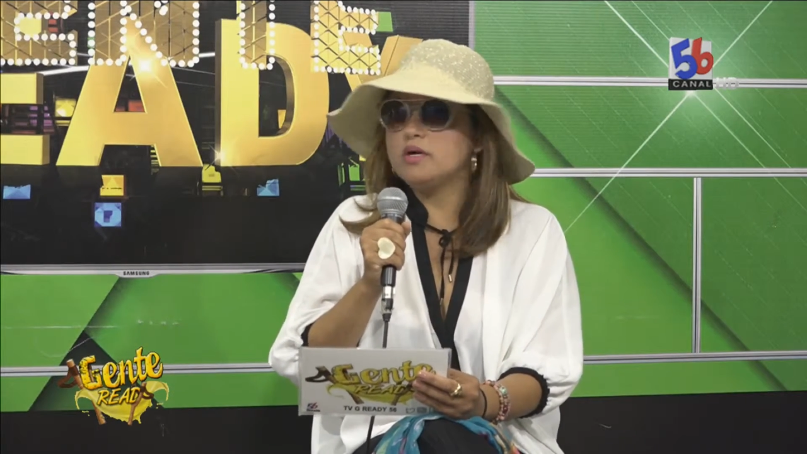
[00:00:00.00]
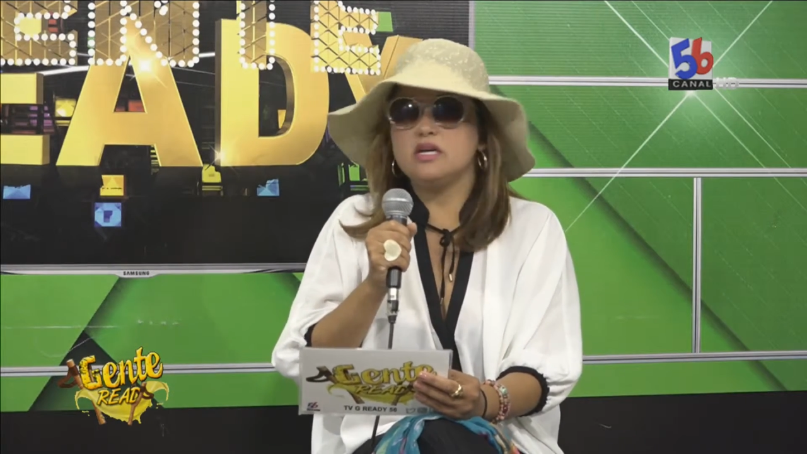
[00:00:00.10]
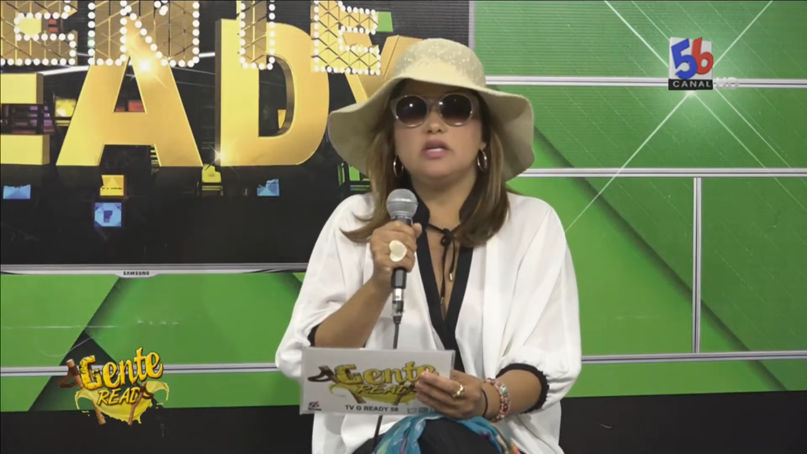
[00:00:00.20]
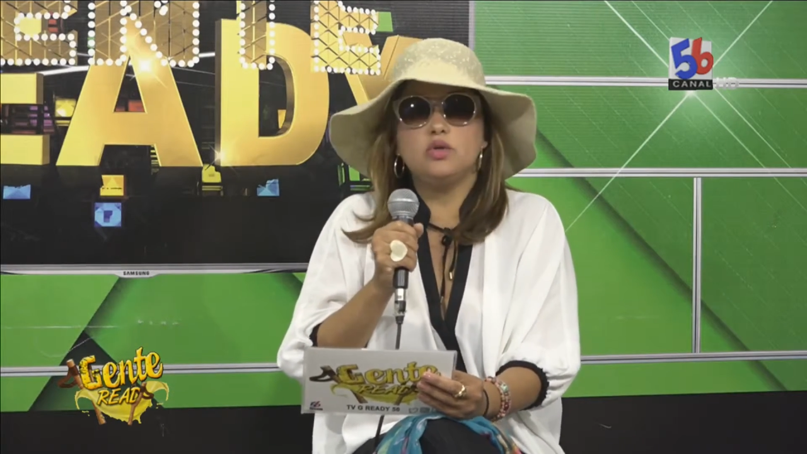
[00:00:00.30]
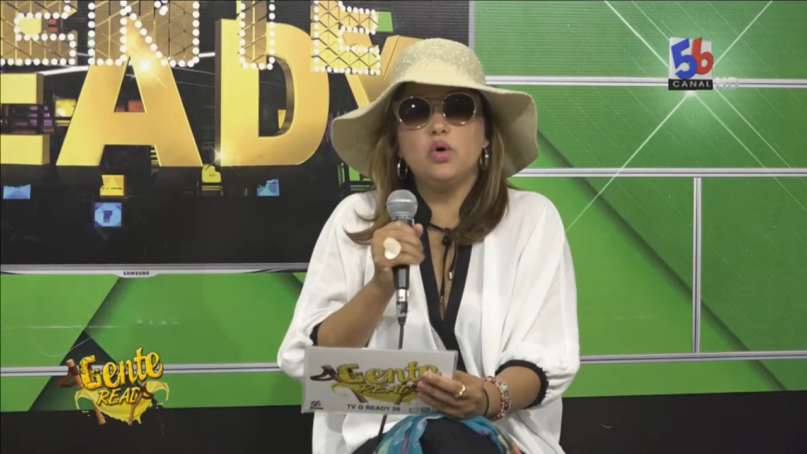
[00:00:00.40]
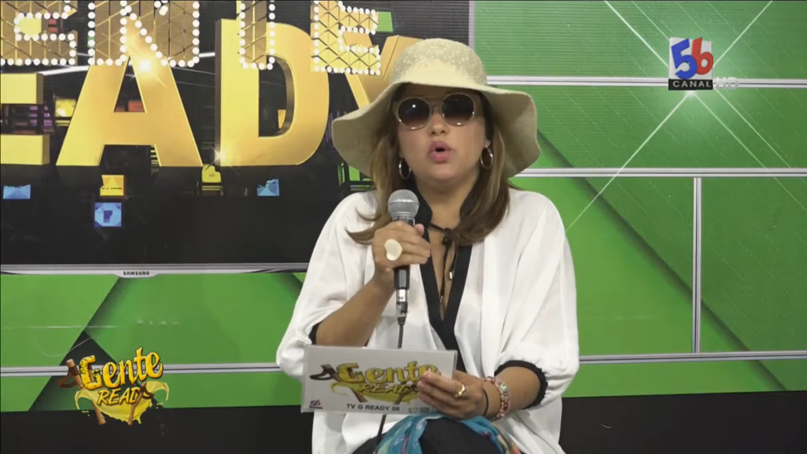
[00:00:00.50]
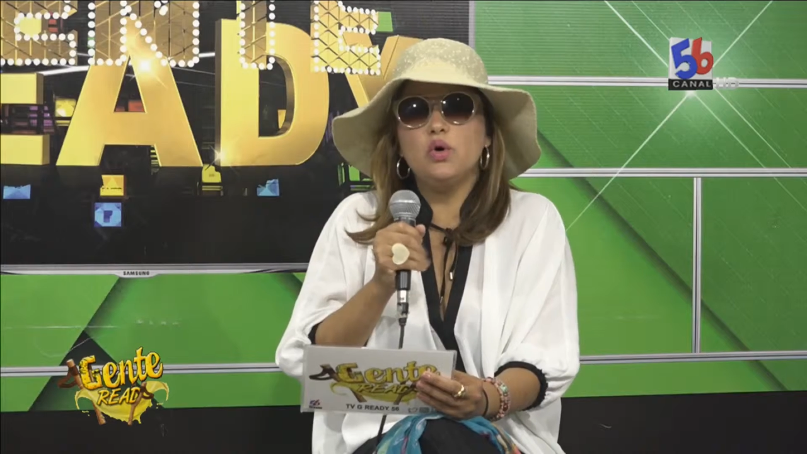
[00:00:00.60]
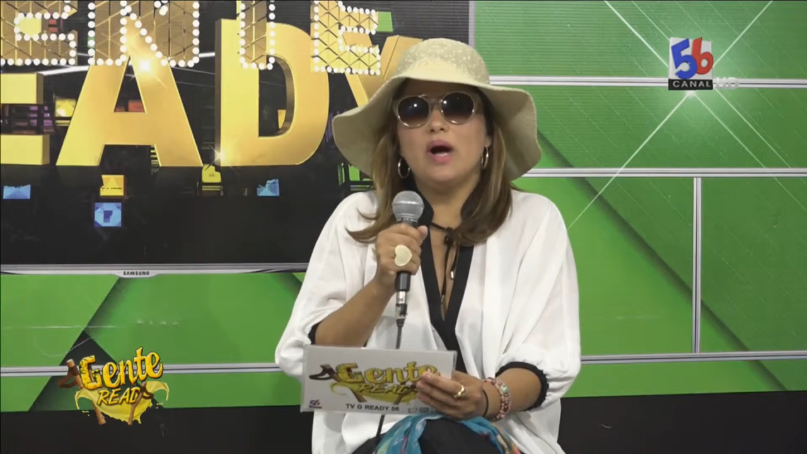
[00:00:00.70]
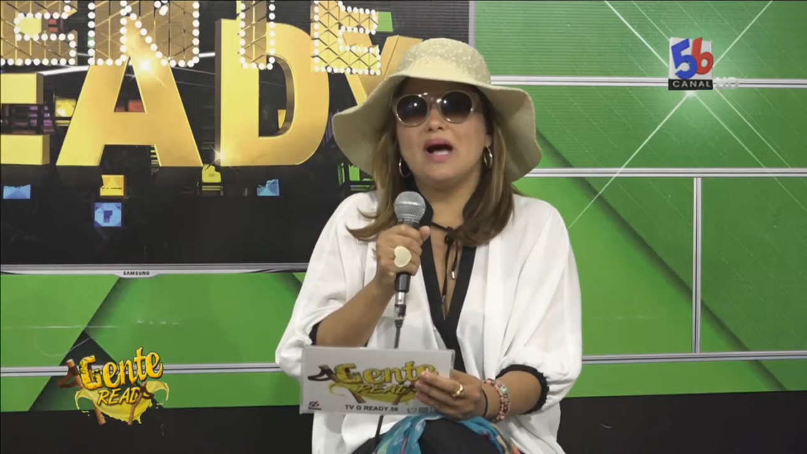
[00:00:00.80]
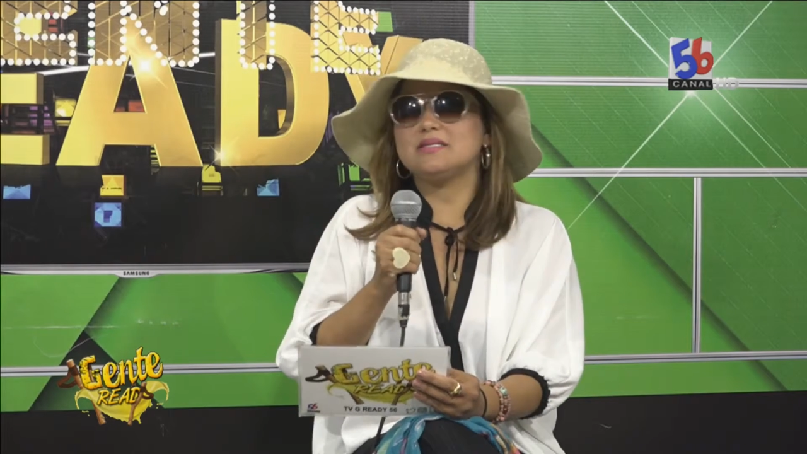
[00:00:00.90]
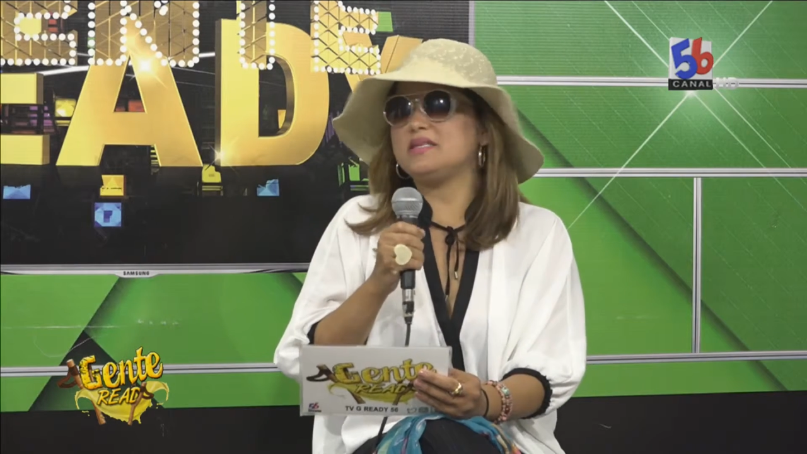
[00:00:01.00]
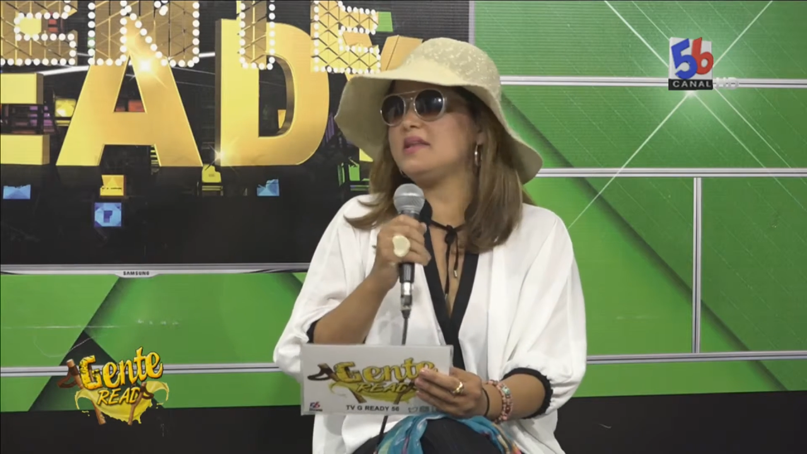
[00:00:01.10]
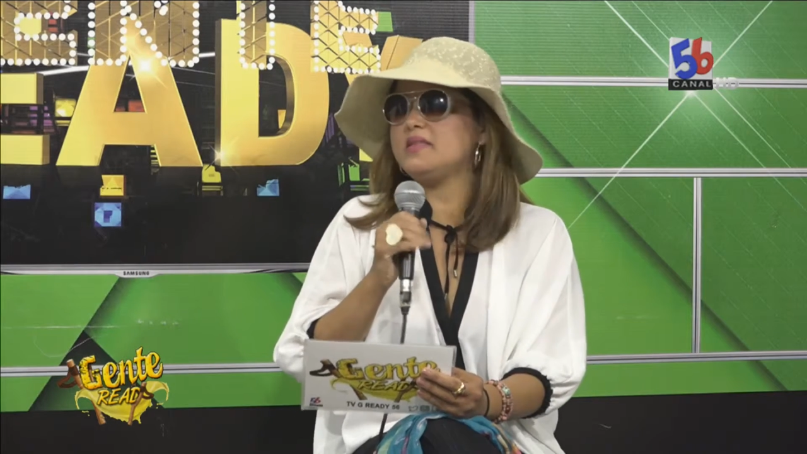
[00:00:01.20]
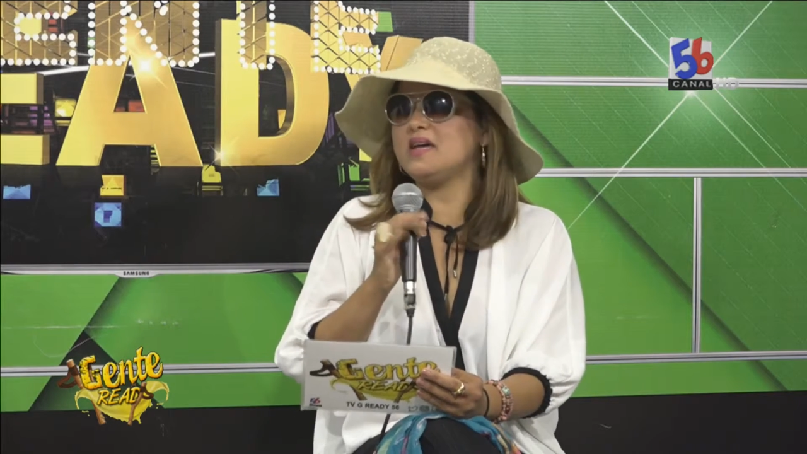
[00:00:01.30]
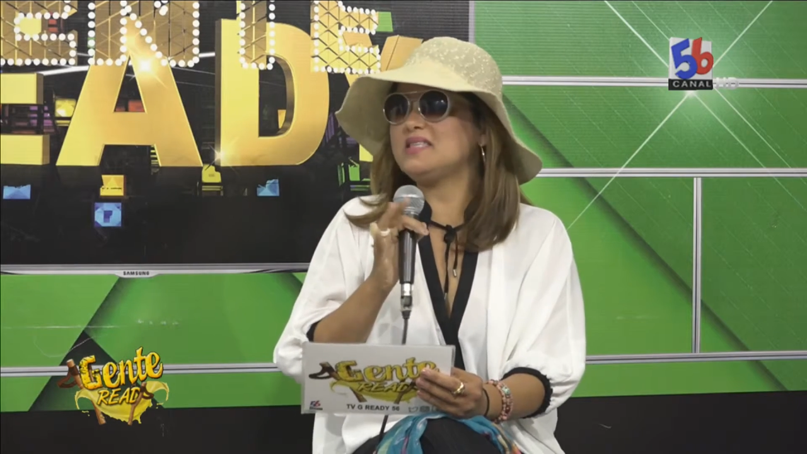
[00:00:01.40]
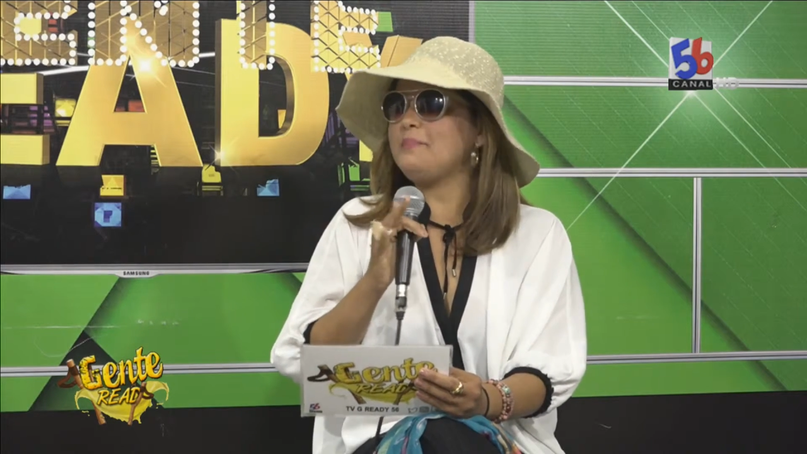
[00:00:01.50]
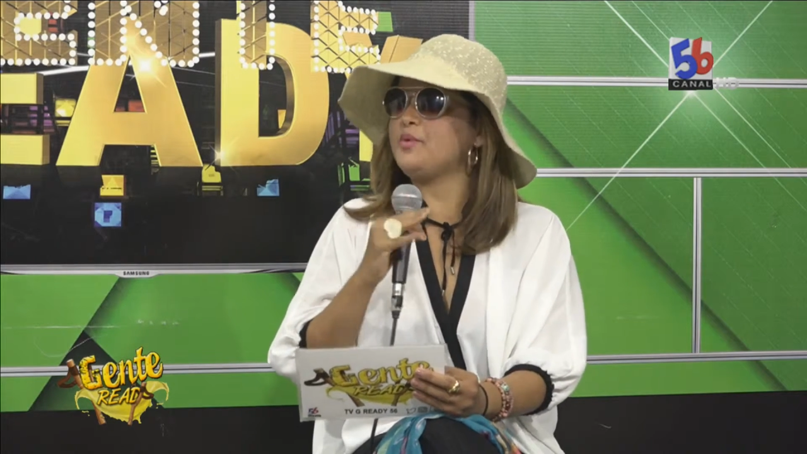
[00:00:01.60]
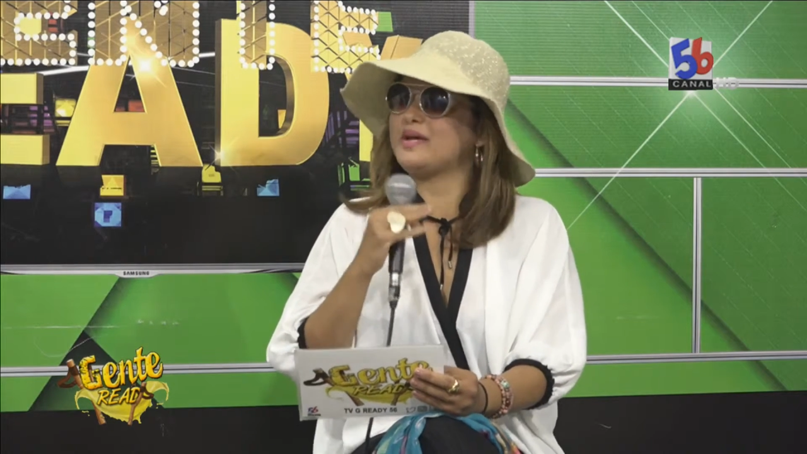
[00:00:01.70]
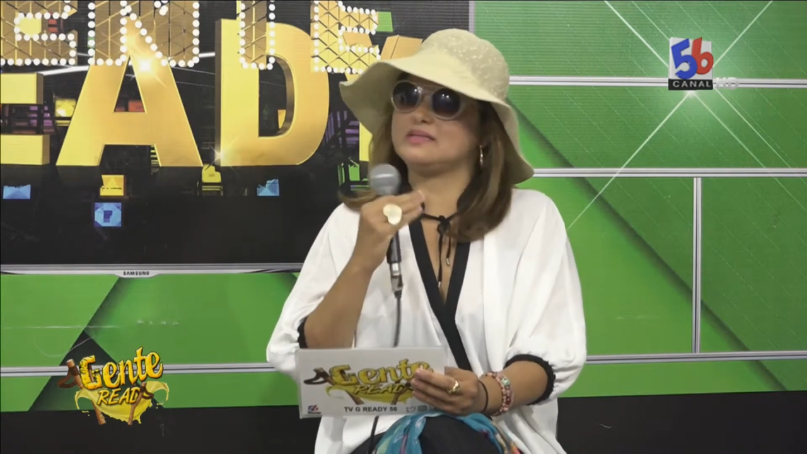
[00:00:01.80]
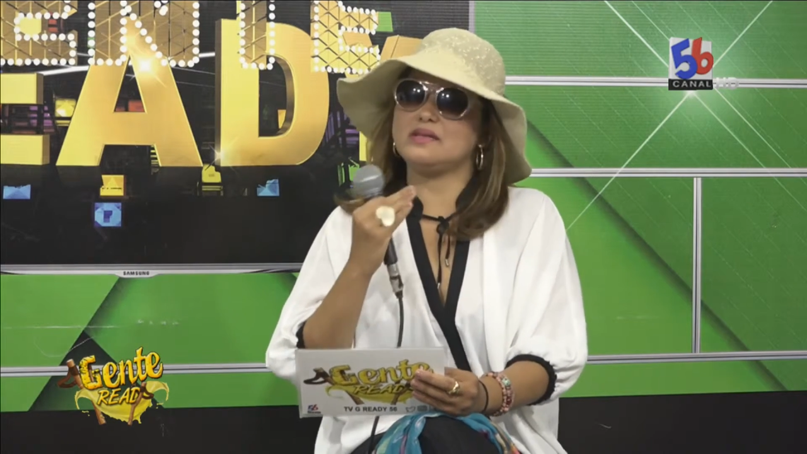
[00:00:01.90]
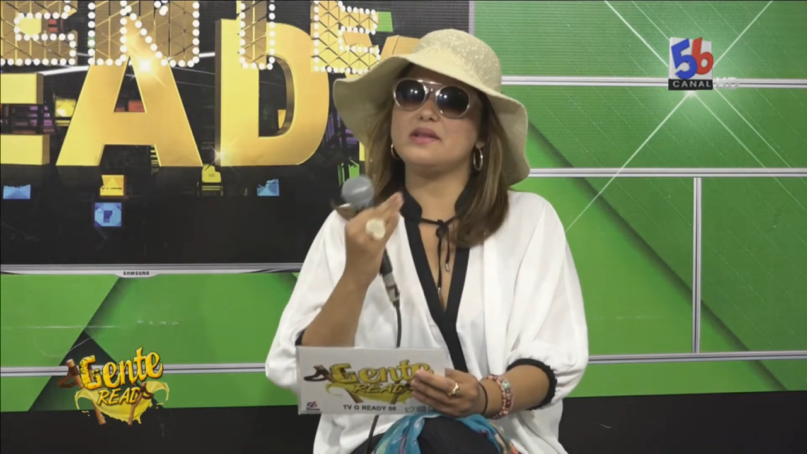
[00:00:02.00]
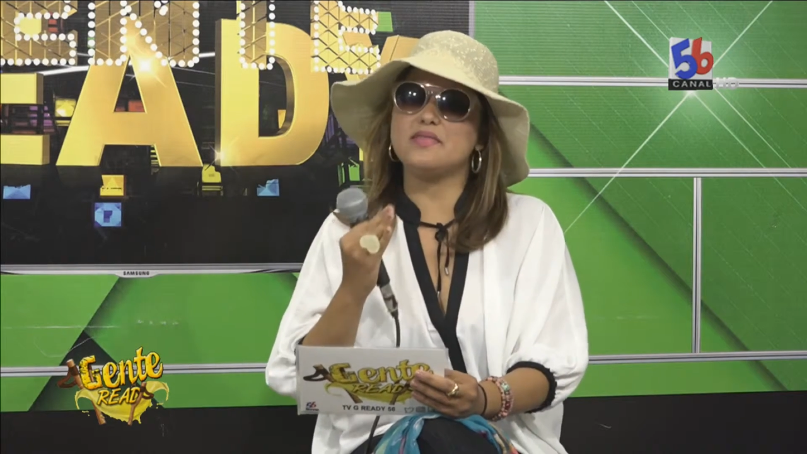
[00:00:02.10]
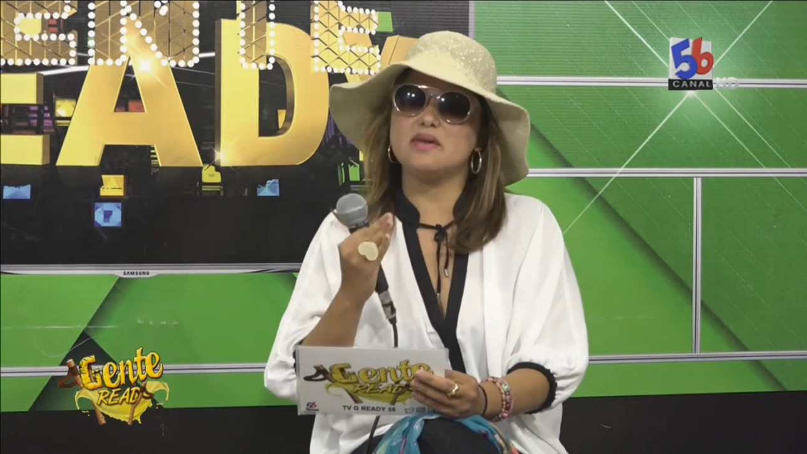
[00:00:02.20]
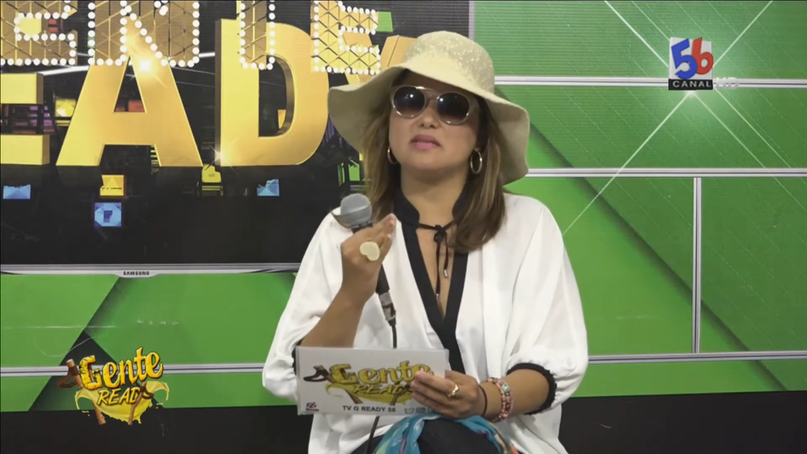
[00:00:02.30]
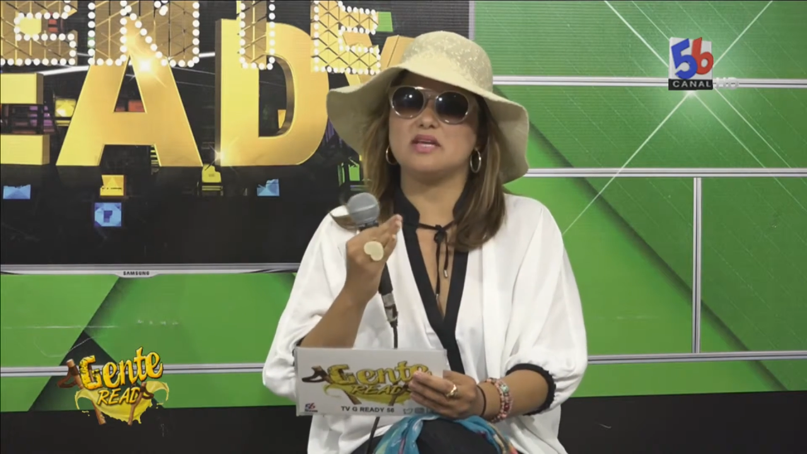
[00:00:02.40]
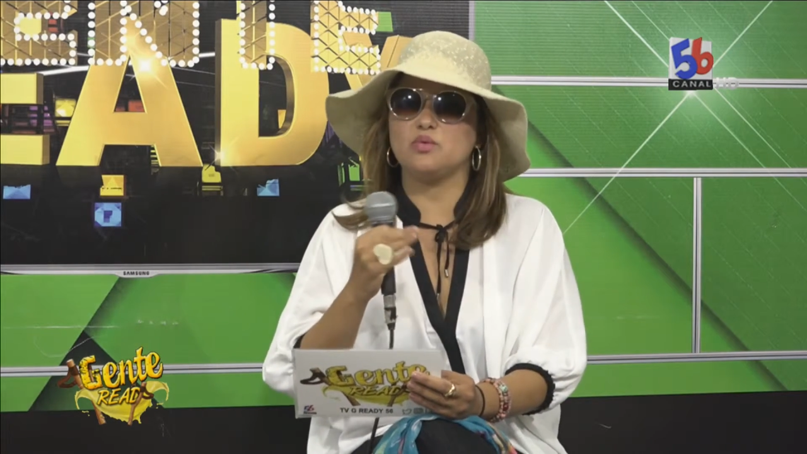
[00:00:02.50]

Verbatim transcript: y no hacer dieta por hacer dieta.